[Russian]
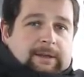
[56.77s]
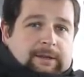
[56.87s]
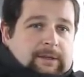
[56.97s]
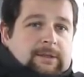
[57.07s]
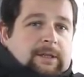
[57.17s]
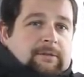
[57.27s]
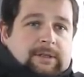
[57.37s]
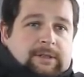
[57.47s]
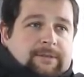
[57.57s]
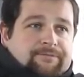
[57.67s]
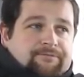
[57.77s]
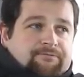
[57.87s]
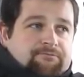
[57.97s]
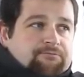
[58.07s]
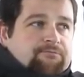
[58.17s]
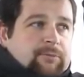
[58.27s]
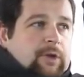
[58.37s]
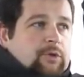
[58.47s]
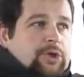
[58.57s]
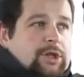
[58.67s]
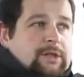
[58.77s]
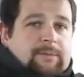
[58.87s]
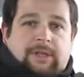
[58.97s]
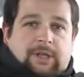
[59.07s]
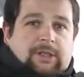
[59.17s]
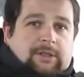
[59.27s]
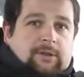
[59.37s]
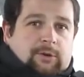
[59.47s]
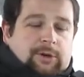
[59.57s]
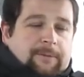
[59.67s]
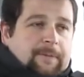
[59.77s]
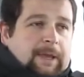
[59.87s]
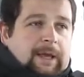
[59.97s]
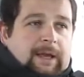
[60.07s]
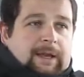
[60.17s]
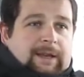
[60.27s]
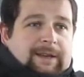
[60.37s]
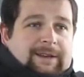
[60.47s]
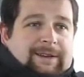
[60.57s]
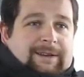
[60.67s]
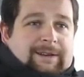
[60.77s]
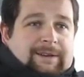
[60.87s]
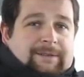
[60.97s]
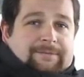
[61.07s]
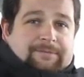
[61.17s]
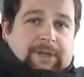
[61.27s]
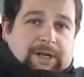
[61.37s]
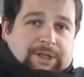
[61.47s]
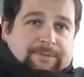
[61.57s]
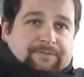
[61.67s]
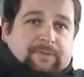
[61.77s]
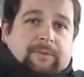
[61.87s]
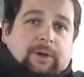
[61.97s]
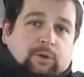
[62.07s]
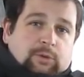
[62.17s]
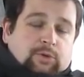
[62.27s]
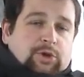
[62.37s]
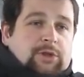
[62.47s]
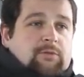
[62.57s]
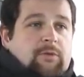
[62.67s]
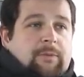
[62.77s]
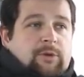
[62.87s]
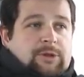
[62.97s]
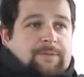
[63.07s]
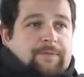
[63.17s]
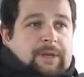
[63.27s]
И, соответственно, лучше не смотрите этот ролик. Э, дальше. Переходим к существу вопроса.